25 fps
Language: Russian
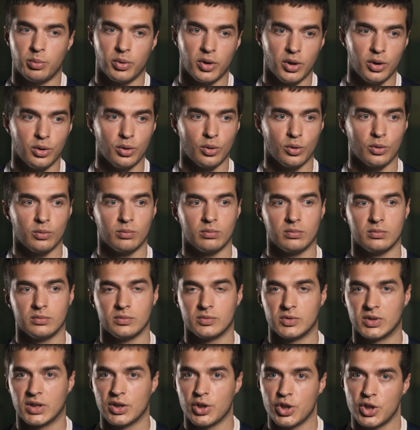
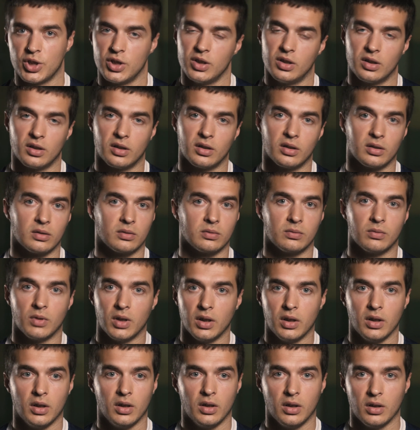прием, защита,
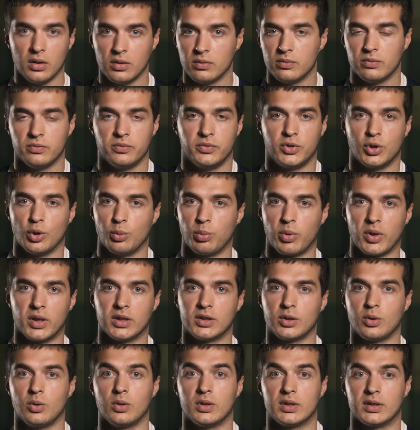все
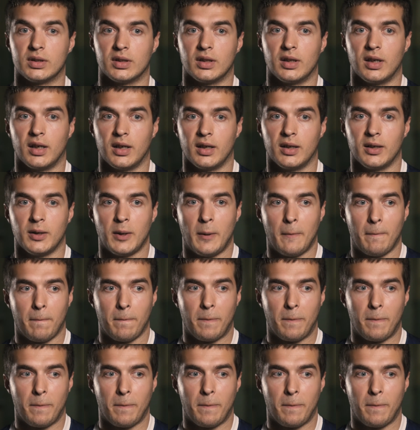происходит, да.